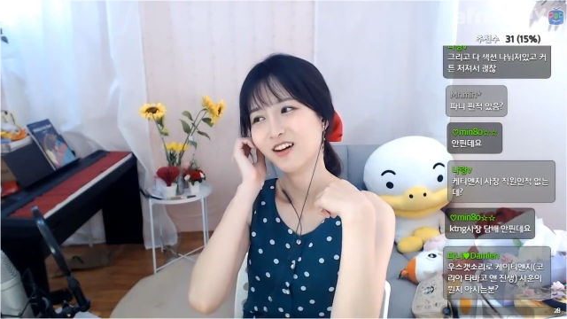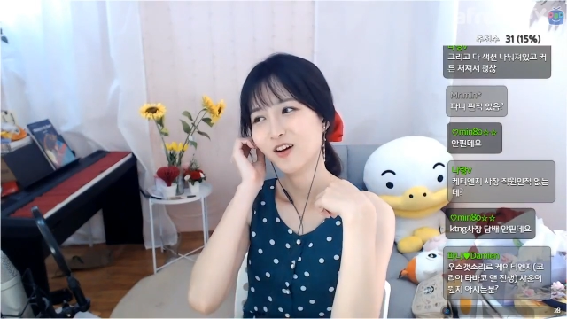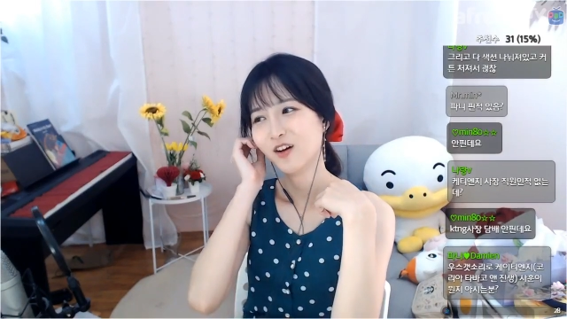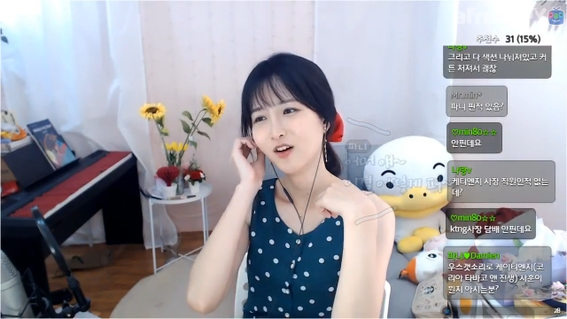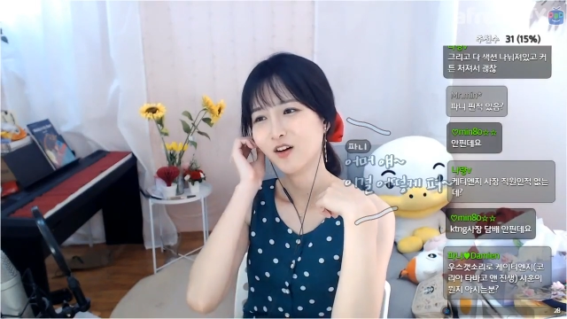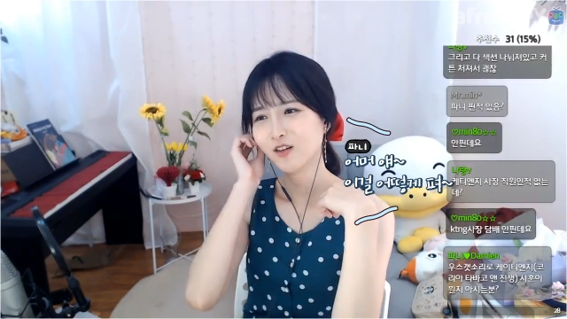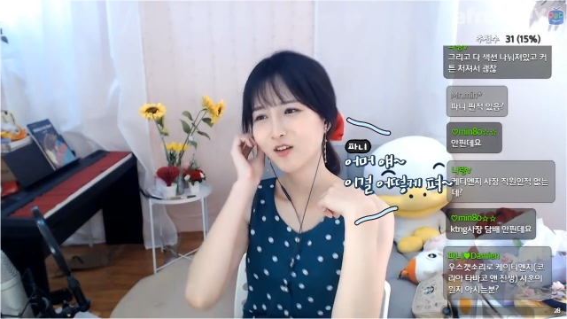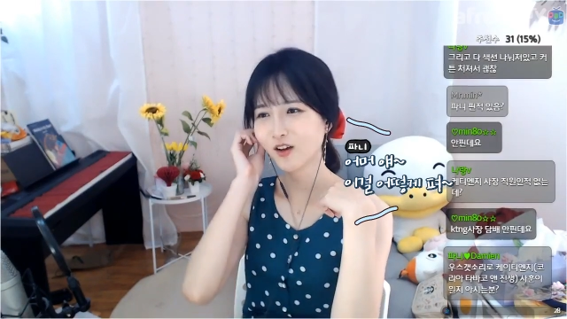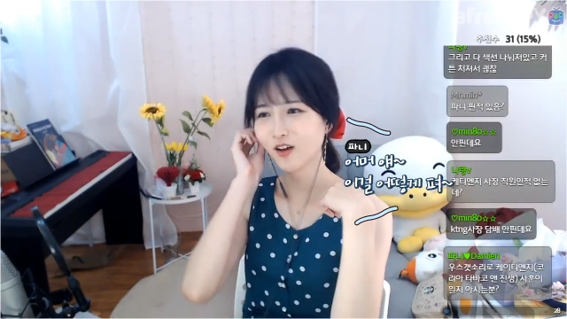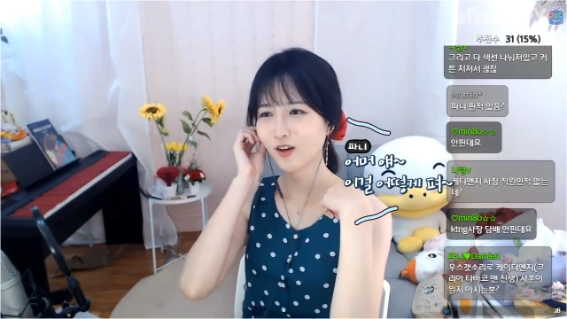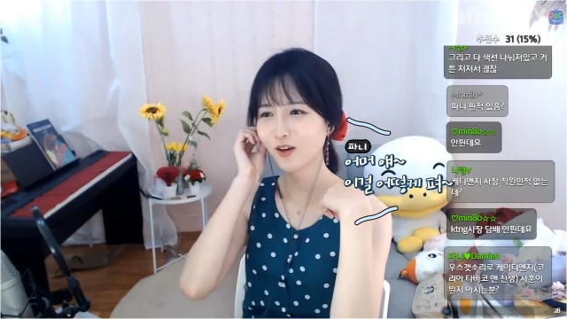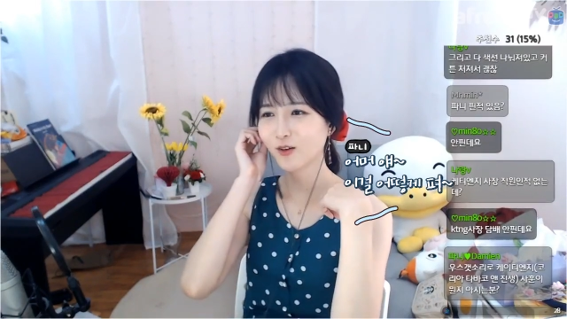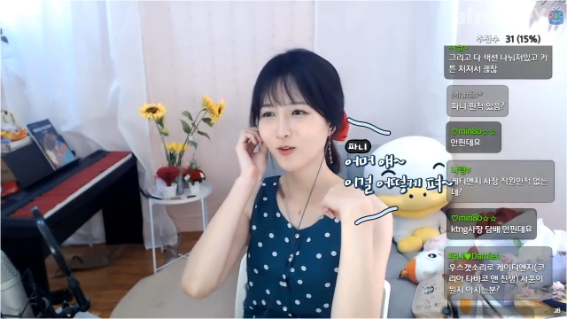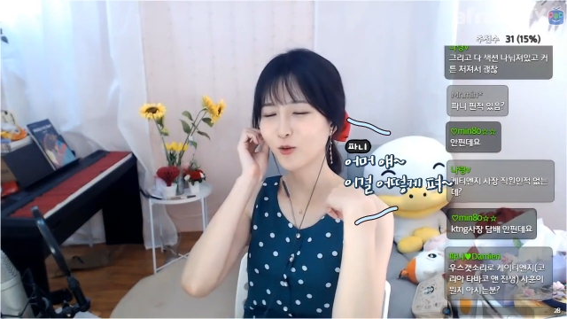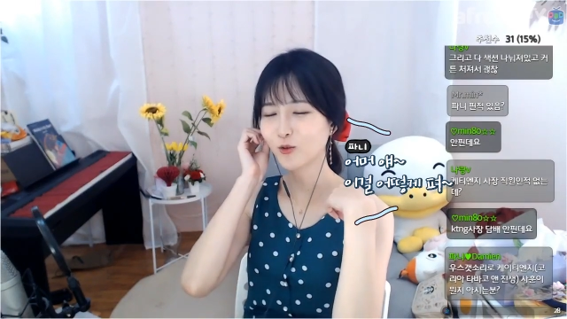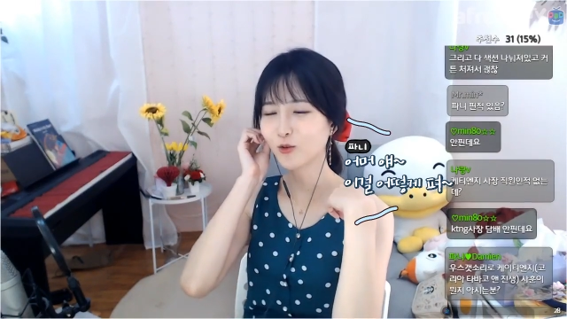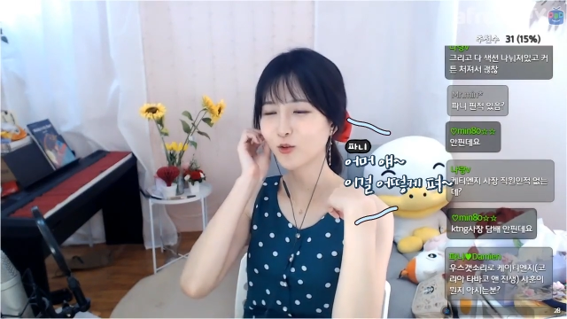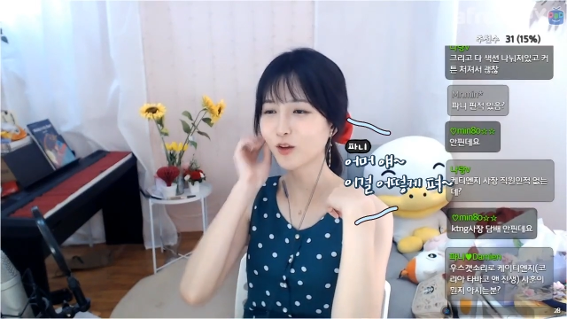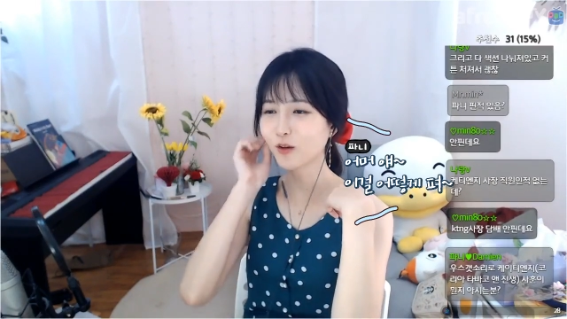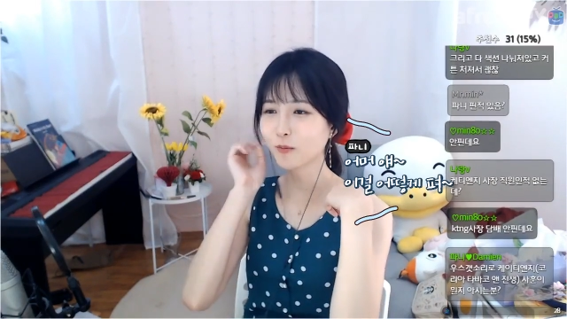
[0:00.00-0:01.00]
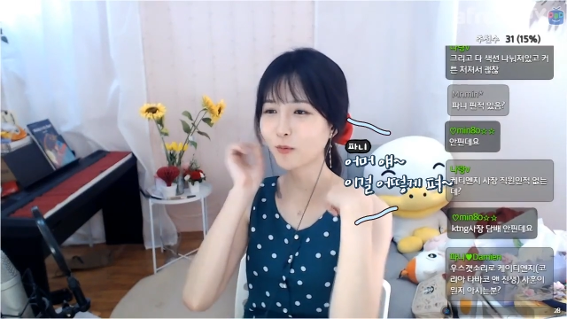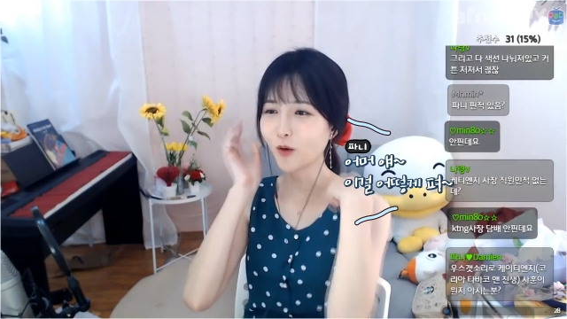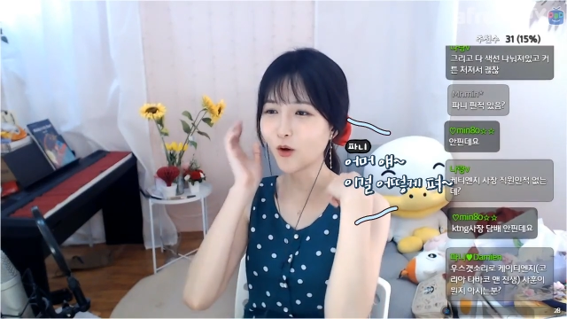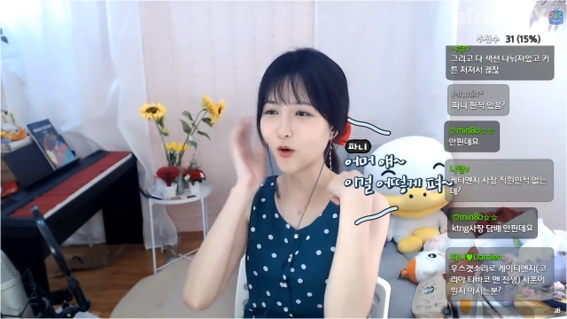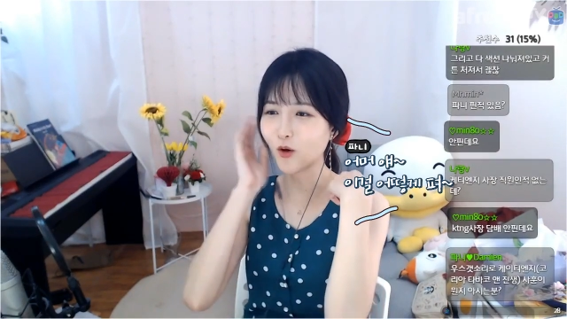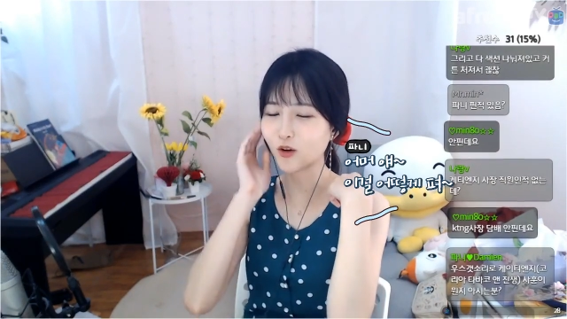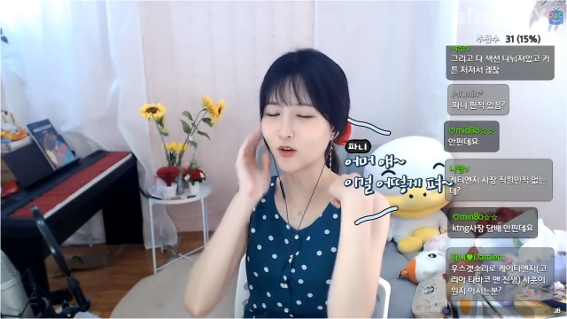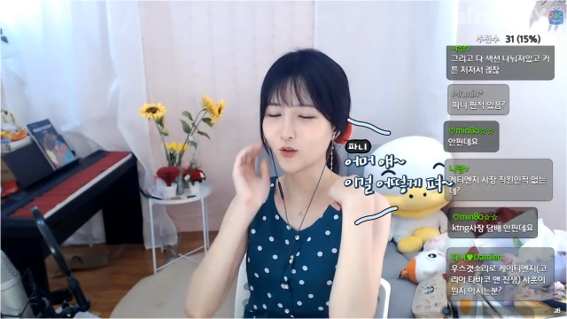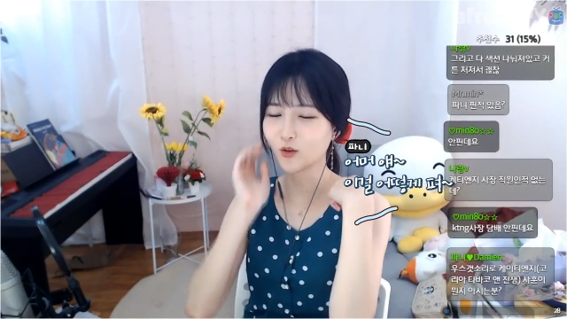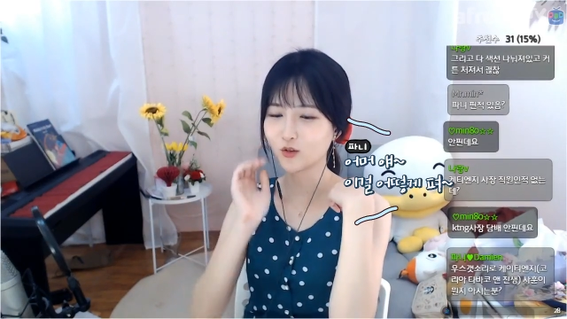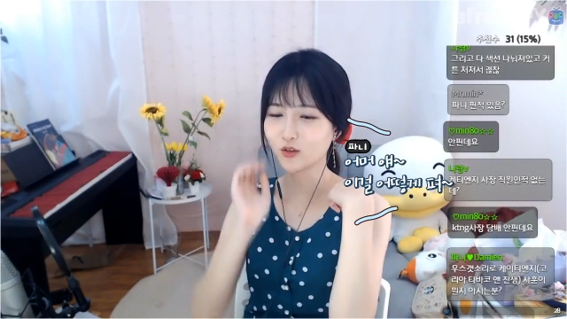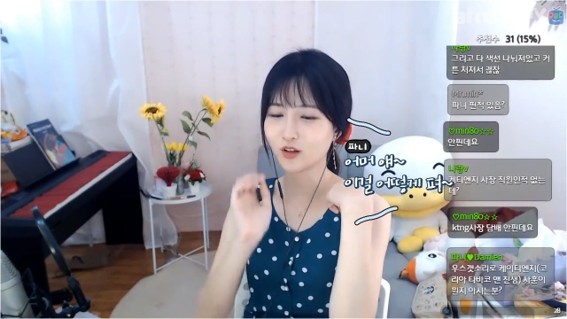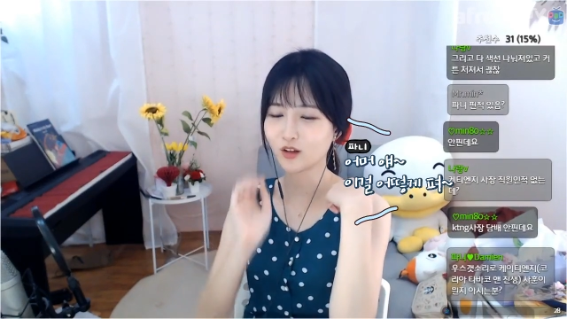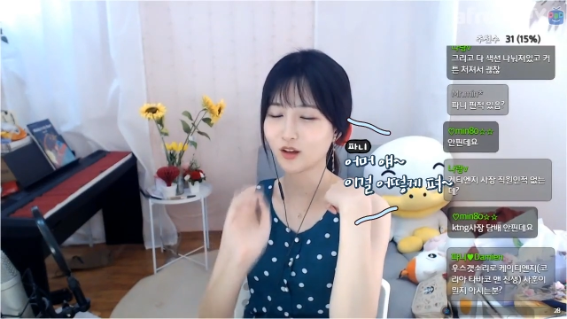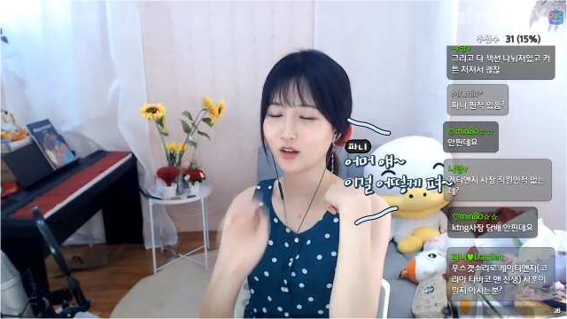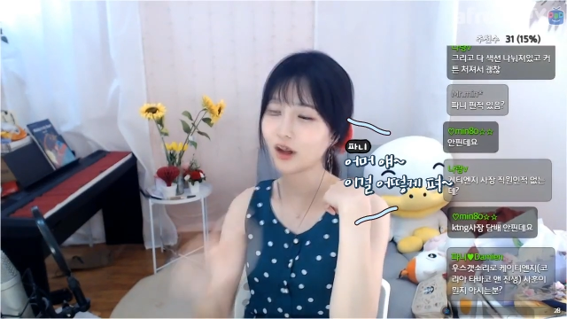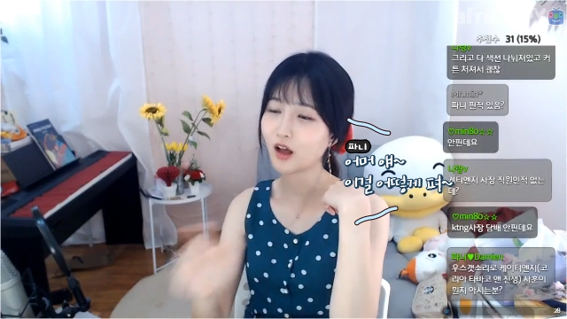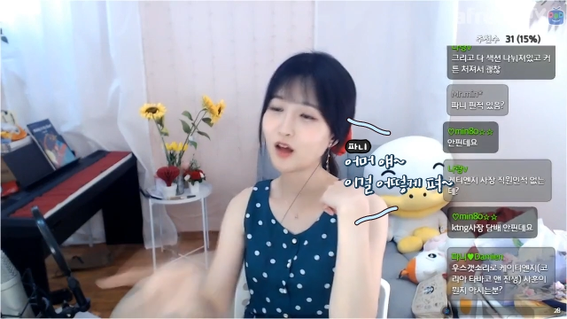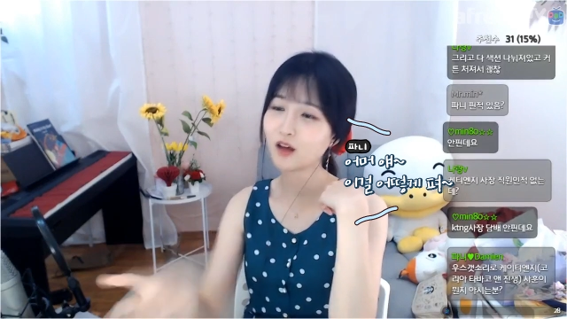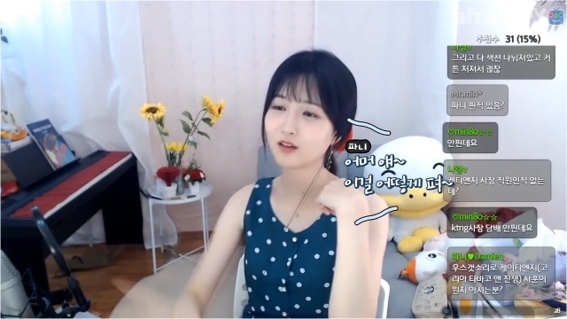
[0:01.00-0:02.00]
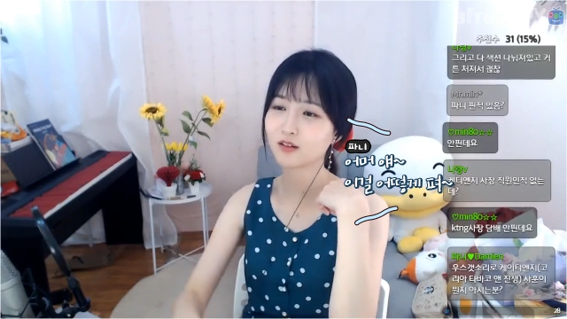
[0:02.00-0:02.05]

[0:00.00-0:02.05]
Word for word: 야 이거 어떻게 펴 했더니